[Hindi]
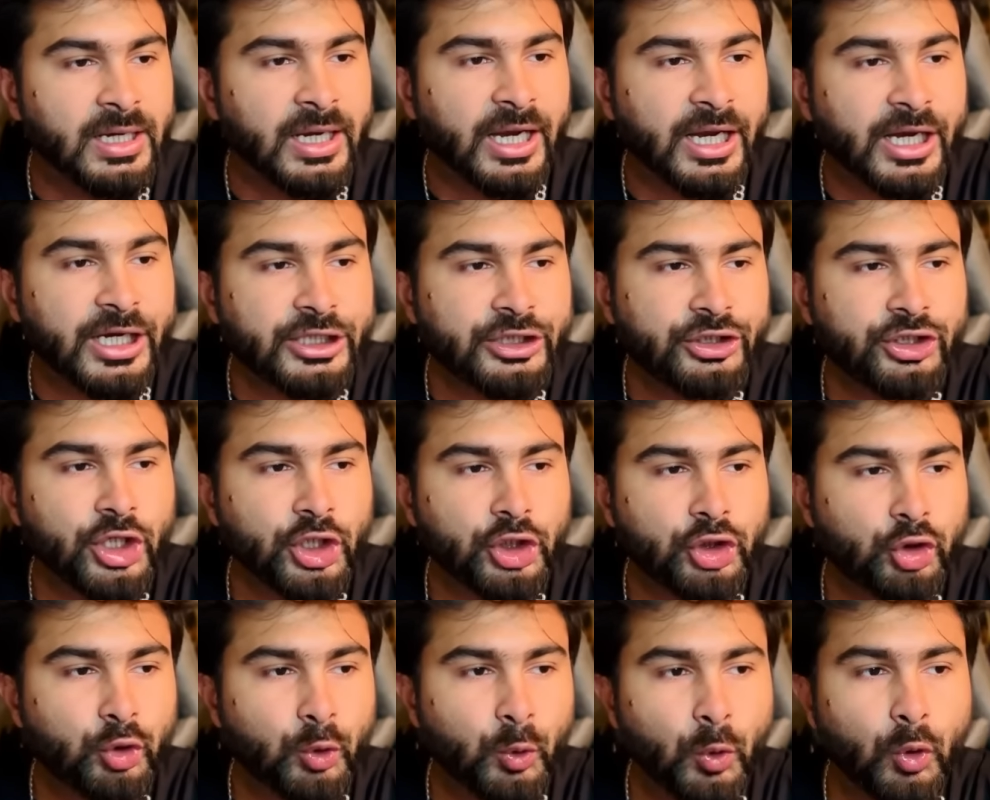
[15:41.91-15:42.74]

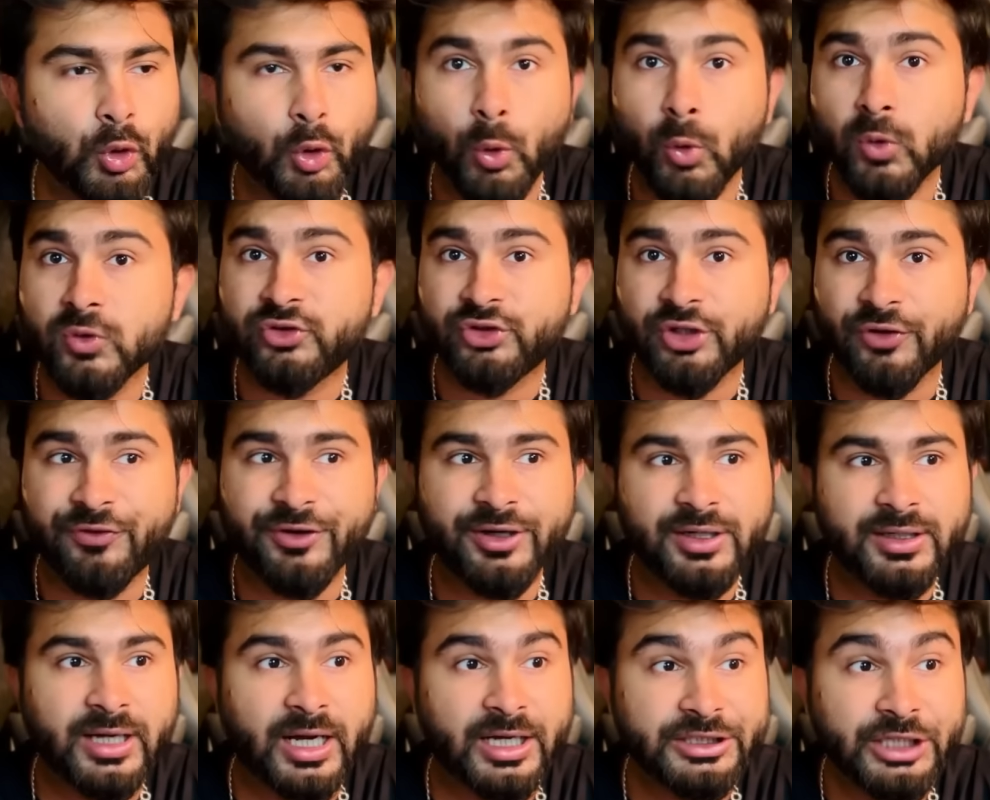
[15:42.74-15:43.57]
82 गोल्स
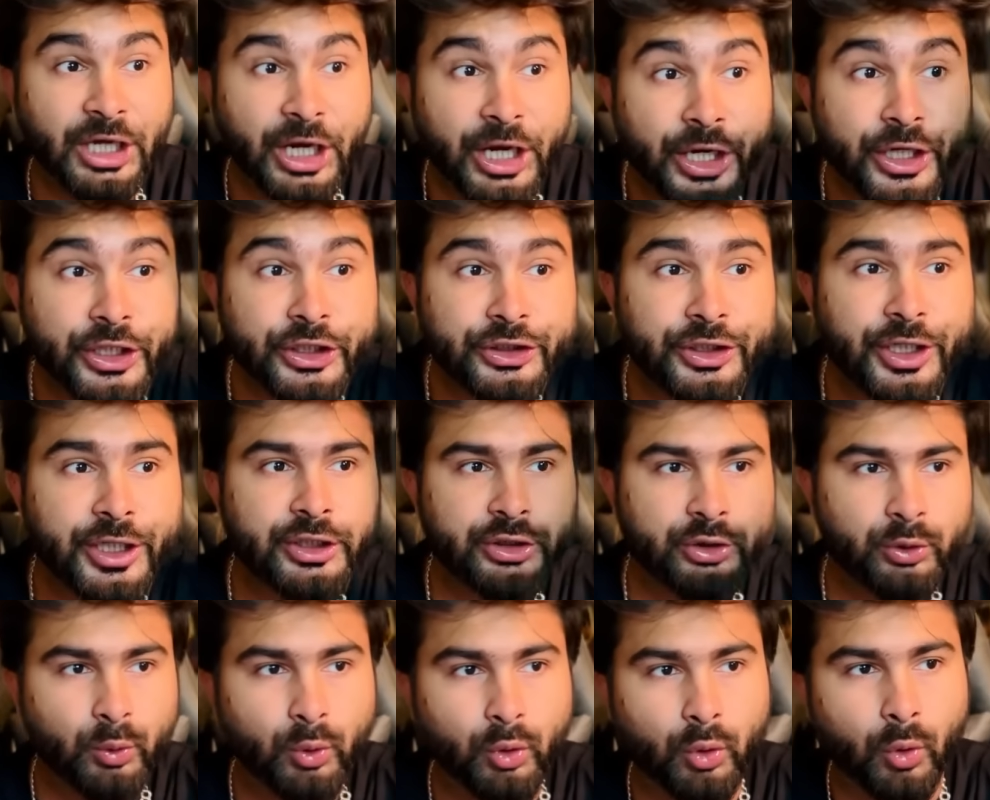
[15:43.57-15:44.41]
शेफील्ड खाई है
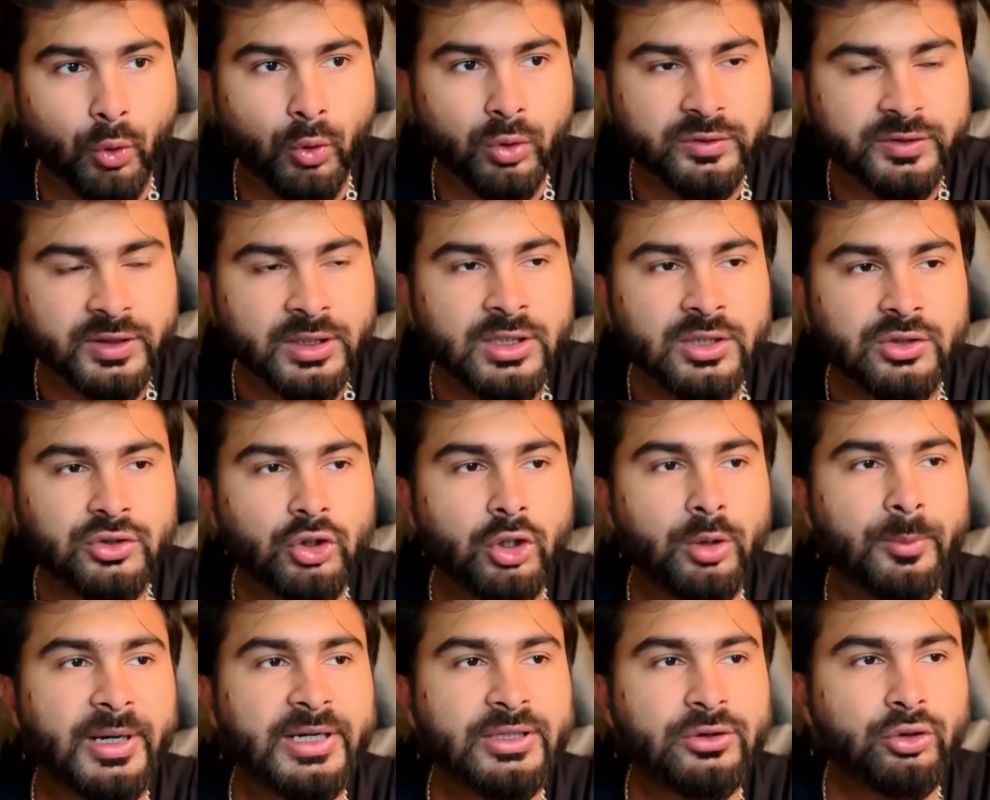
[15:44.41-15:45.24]
82 गोल्स
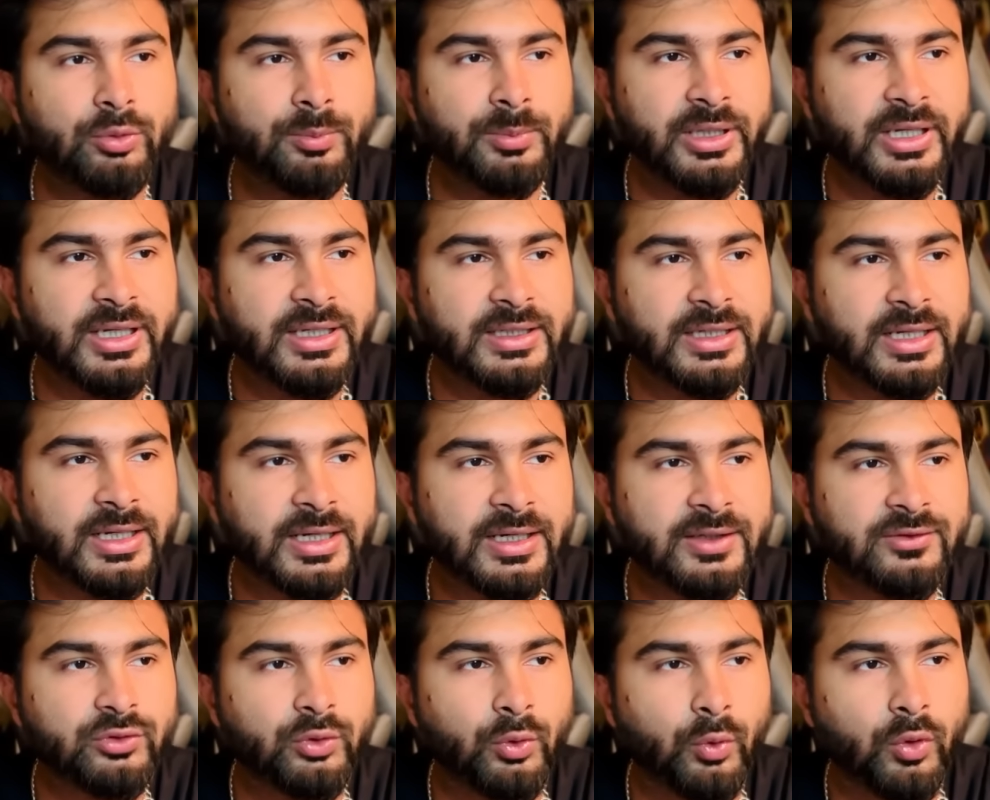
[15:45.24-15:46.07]
चलो भाई तुमने इनके
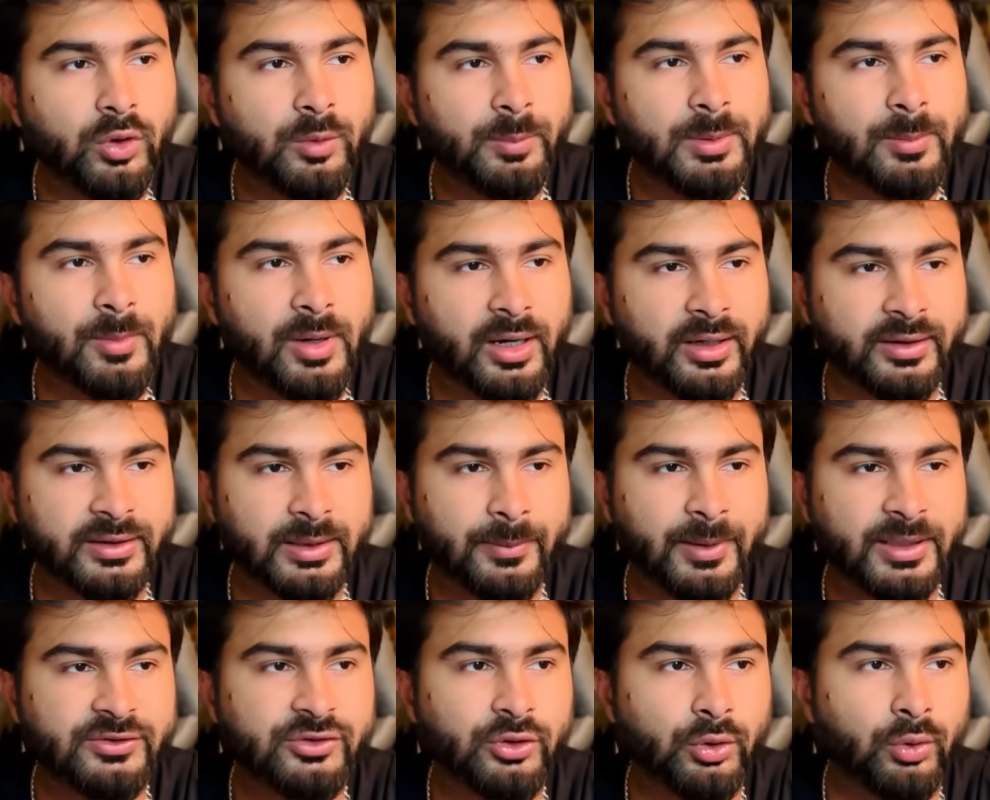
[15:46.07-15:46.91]
अगेंस्ट गोल भी मार दिए
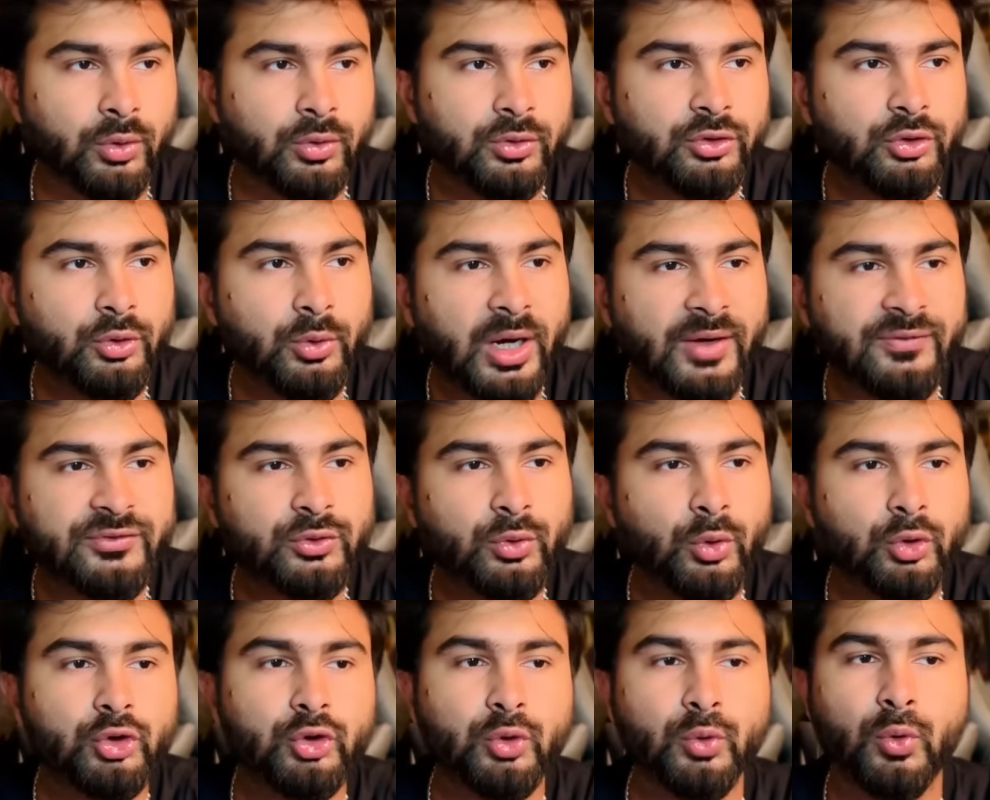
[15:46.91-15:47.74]
भाई चलो यू हैव
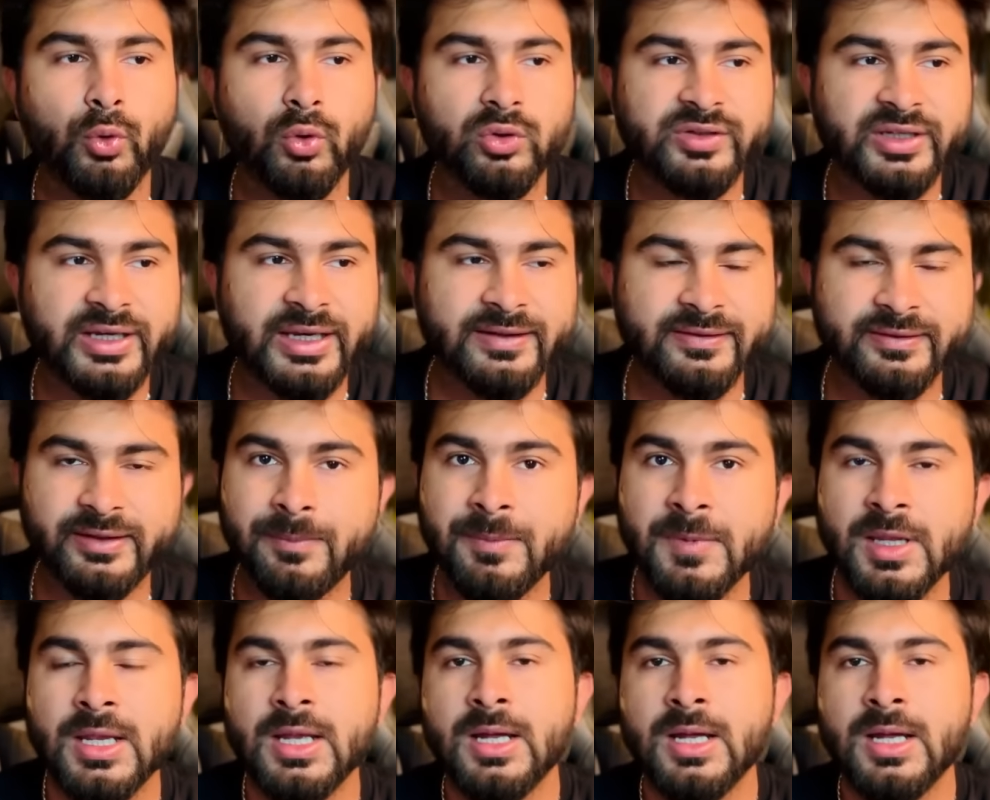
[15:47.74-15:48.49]
स्कोर टू गोल्स अगेंस्ट देम